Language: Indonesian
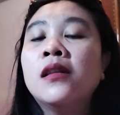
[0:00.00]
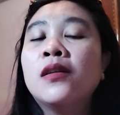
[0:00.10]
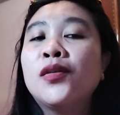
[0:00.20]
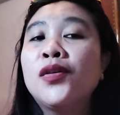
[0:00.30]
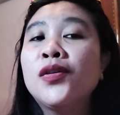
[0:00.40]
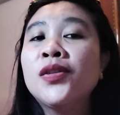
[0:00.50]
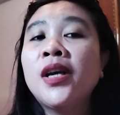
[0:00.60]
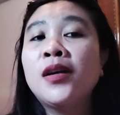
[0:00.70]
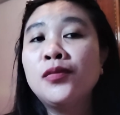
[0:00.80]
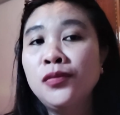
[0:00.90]

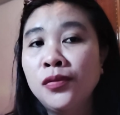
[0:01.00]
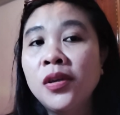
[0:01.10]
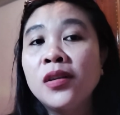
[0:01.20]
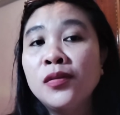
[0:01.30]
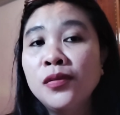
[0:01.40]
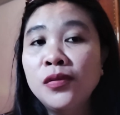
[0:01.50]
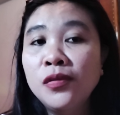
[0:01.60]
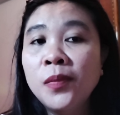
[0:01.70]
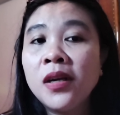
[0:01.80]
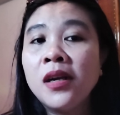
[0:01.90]
terus aku juga
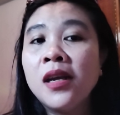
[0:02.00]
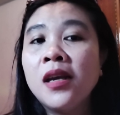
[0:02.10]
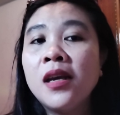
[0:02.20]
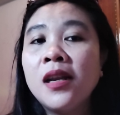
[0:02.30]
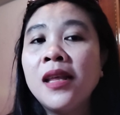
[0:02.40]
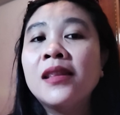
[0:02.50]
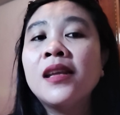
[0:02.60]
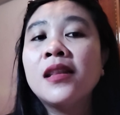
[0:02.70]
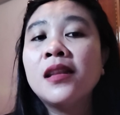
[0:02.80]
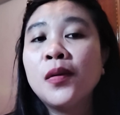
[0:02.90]
dulu pernah
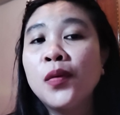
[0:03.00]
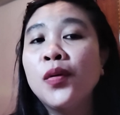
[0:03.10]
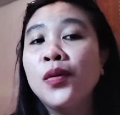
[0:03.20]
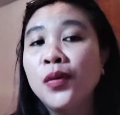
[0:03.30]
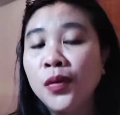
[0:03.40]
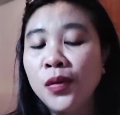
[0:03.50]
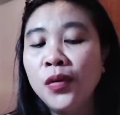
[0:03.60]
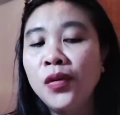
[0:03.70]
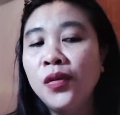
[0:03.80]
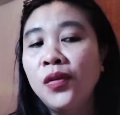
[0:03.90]
latihan
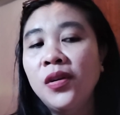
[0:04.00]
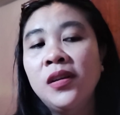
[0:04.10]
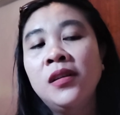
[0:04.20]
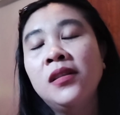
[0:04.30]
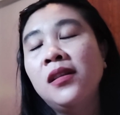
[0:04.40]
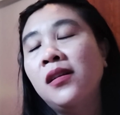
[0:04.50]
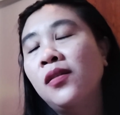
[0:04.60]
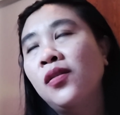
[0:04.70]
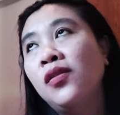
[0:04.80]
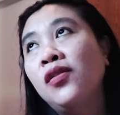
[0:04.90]
taekwondo
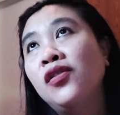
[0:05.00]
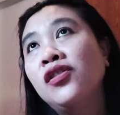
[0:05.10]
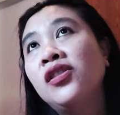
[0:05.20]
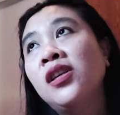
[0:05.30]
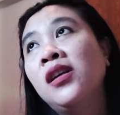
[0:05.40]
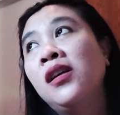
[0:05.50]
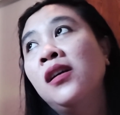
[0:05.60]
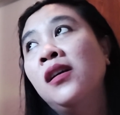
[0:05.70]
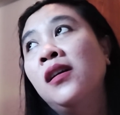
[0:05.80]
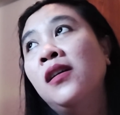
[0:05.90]
terus
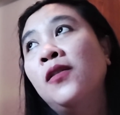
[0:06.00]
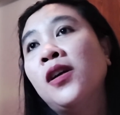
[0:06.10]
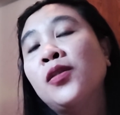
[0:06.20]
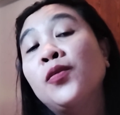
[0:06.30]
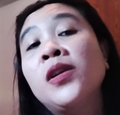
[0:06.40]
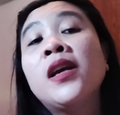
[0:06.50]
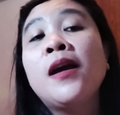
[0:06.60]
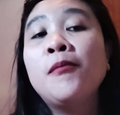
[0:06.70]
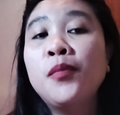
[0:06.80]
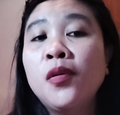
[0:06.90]
waktu di
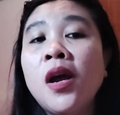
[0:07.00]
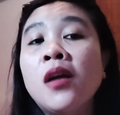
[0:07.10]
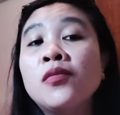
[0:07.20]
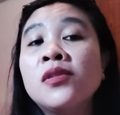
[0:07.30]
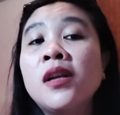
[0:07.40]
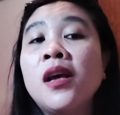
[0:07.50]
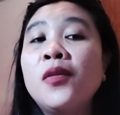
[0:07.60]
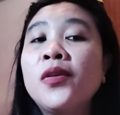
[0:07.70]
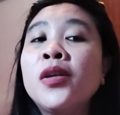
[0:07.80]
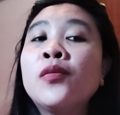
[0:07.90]
kampung aku
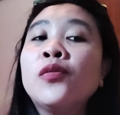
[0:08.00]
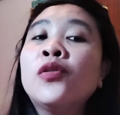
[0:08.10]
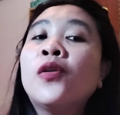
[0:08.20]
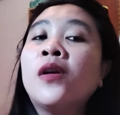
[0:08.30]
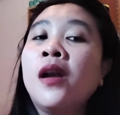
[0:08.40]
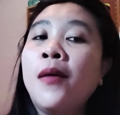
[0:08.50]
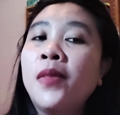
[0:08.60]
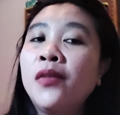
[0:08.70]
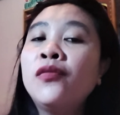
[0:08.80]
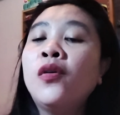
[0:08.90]
selalu ikut
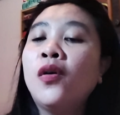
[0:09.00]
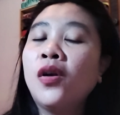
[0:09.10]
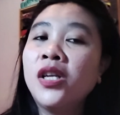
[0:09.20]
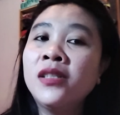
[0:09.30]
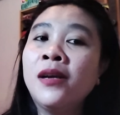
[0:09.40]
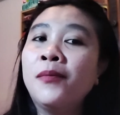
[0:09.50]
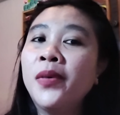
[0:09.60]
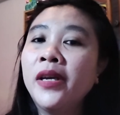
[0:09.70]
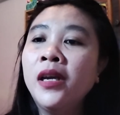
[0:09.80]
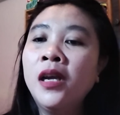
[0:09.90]
turnamen volley
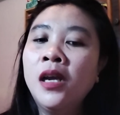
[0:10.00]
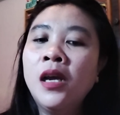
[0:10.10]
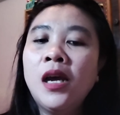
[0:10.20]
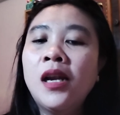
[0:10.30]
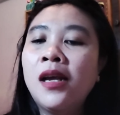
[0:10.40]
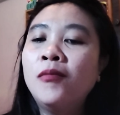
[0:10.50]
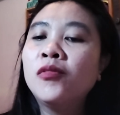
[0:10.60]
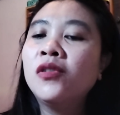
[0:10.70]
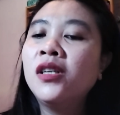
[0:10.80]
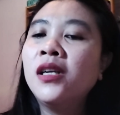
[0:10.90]
sampai
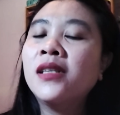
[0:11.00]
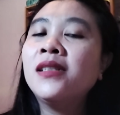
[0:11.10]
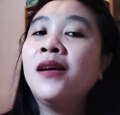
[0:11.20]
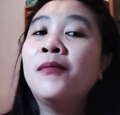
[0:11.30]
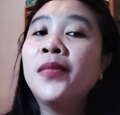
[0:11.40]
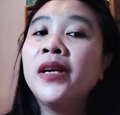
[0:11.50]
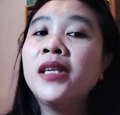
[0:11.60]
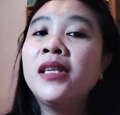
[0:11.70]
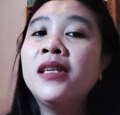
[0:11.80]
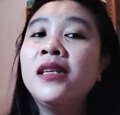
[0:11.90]
alhamdulillah
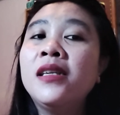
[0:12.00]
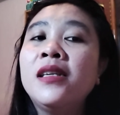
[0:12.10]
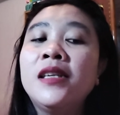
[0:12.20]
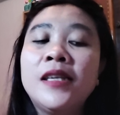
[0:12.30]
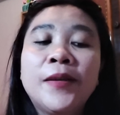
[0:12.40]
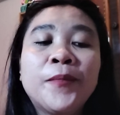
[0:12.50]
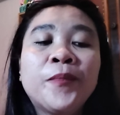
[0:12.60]
sampai di